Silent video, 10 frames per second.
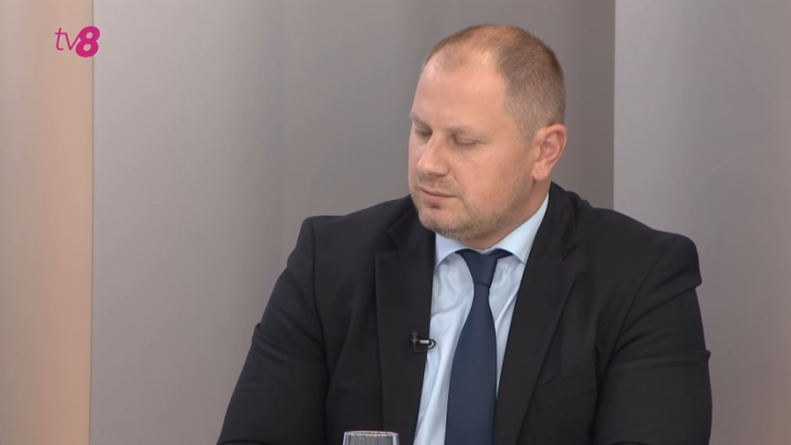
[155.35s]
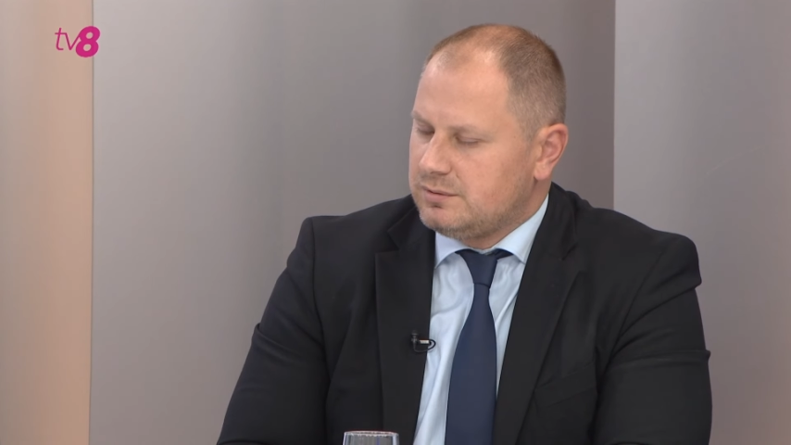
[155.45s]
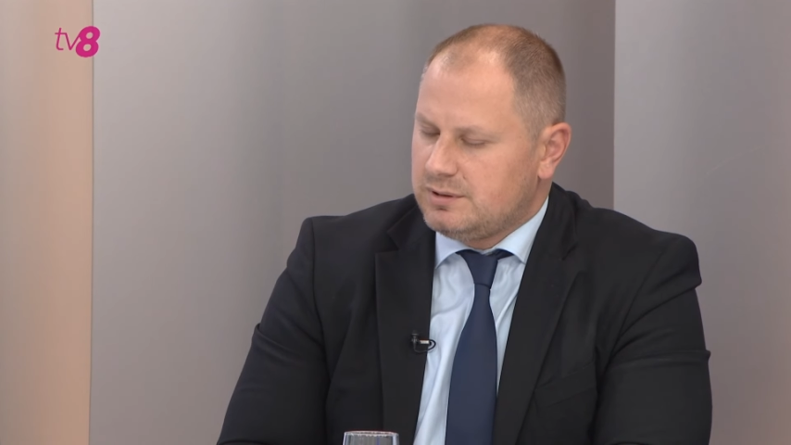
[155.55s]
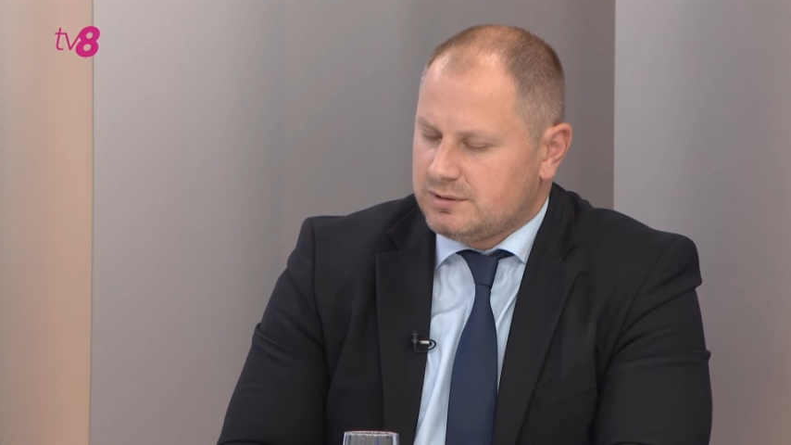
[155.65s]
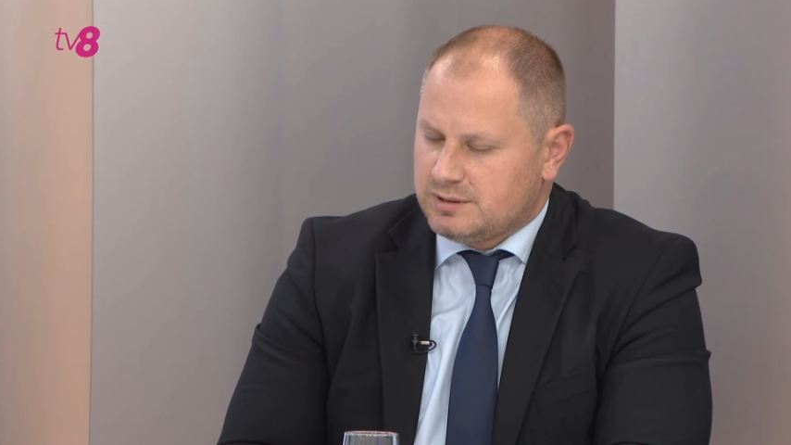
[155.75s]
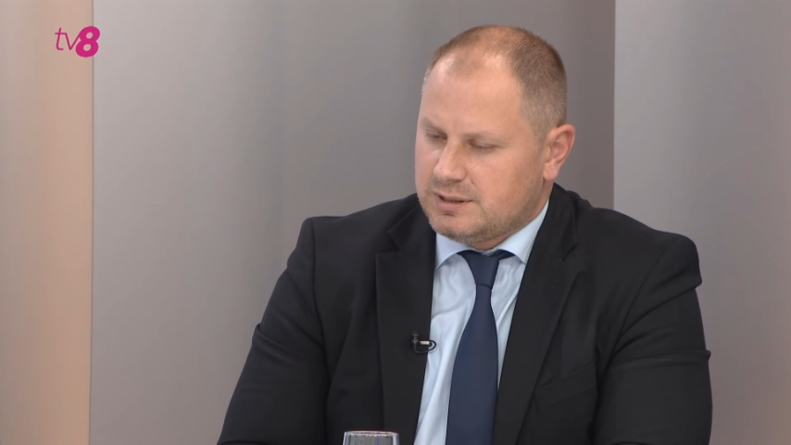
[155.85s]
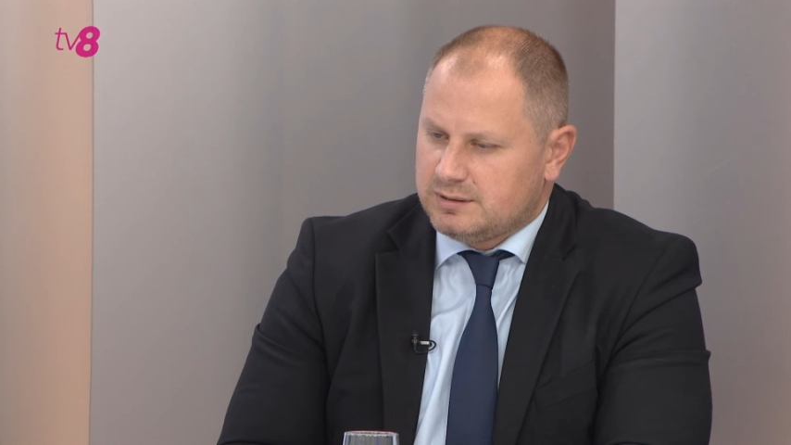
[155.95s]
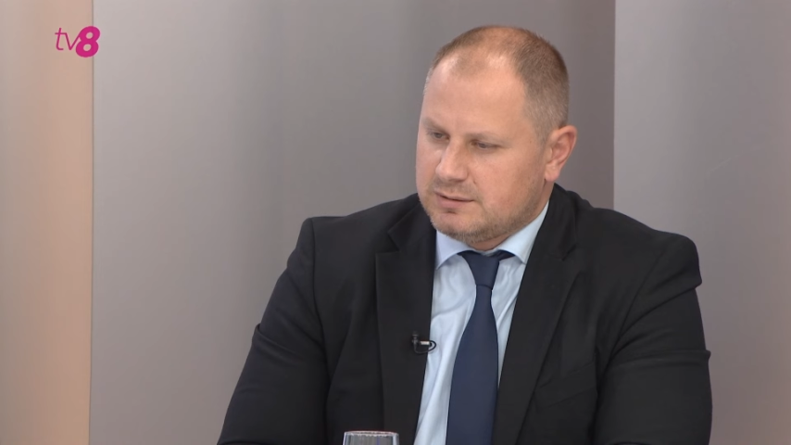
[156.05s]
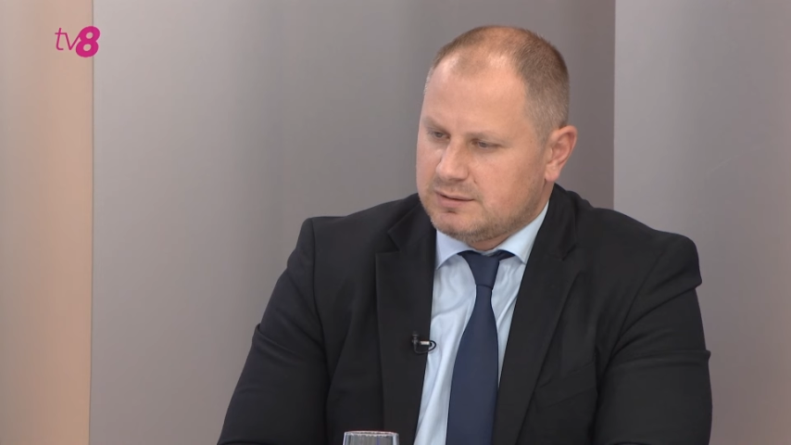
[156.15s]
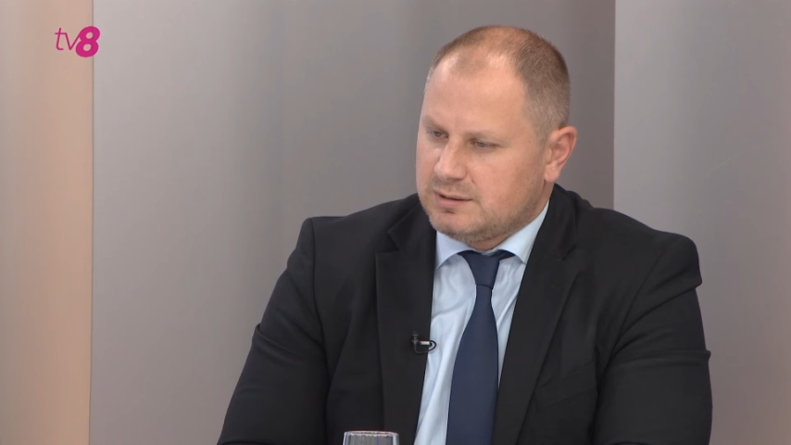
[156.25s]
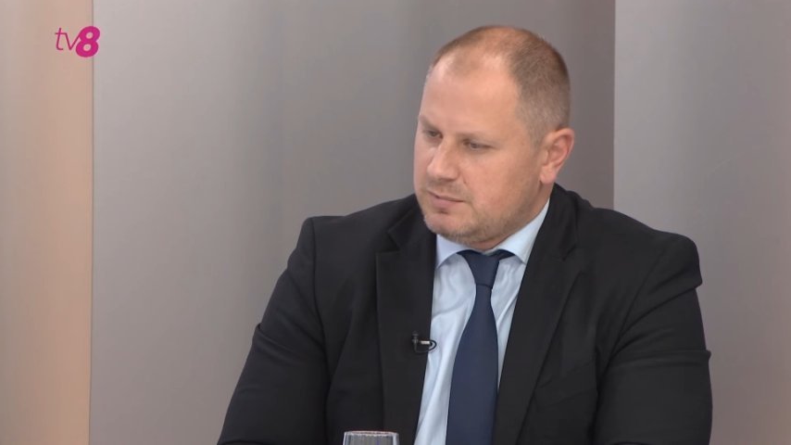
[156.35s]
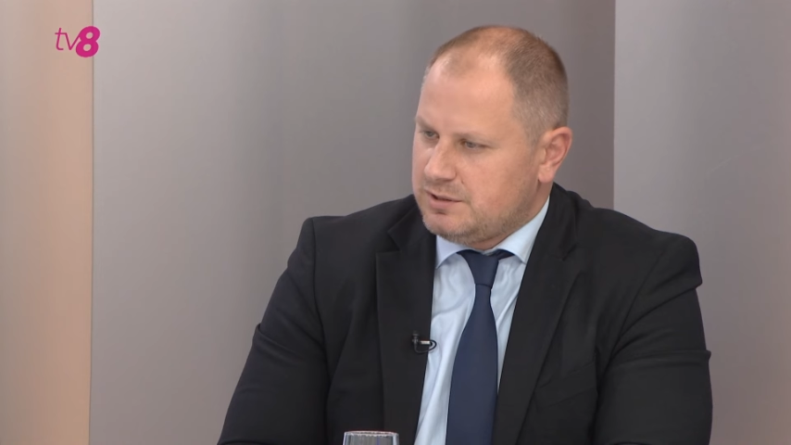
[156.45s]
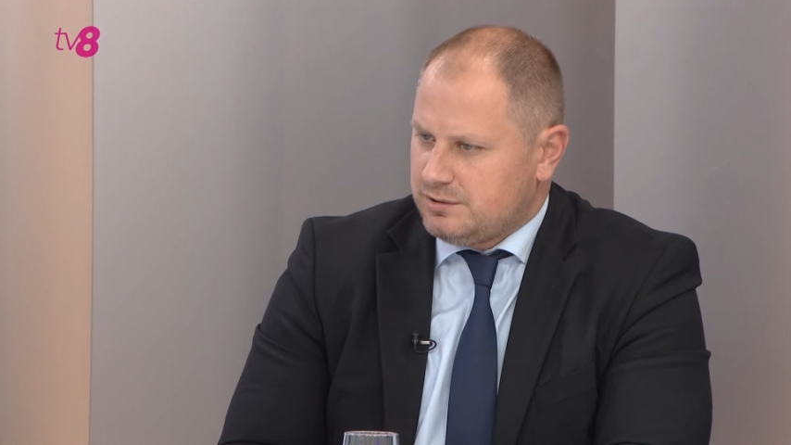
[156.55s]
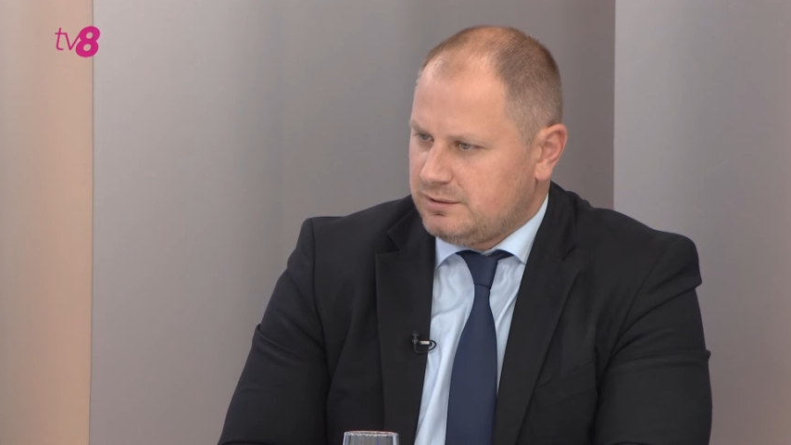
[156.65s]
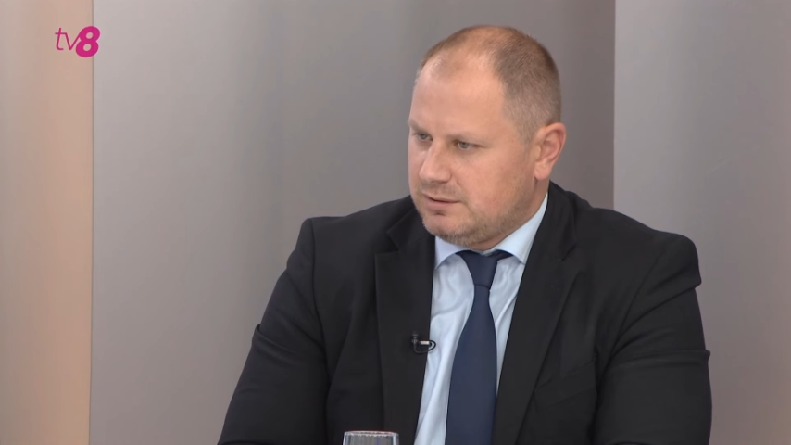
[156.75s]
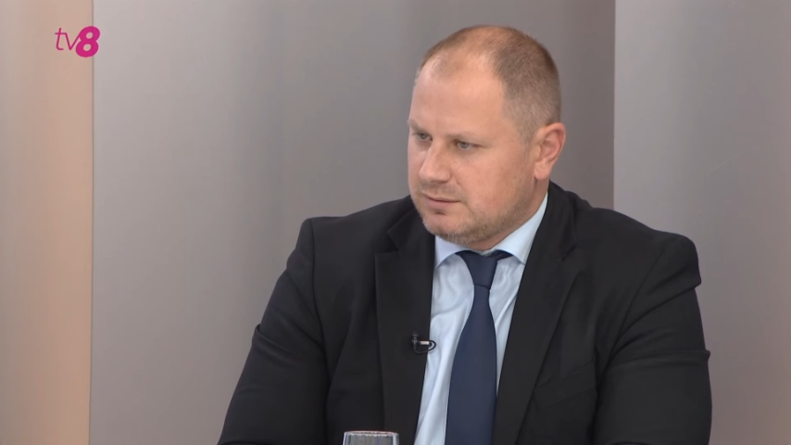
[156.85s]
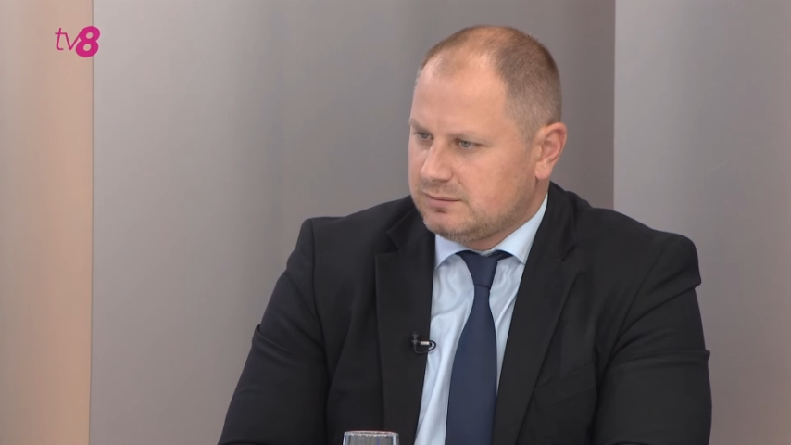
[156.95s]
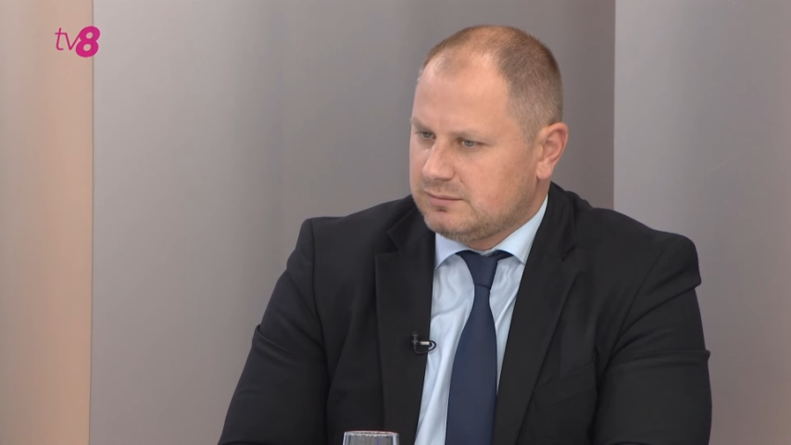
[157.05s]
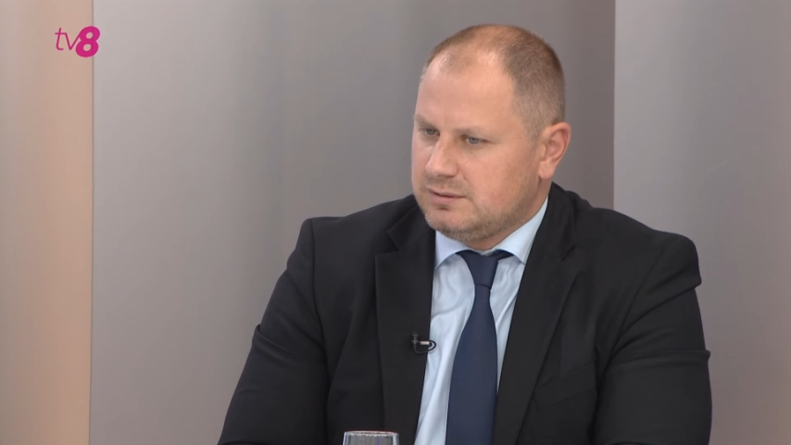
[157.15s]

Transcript: тот и решает. И там решили.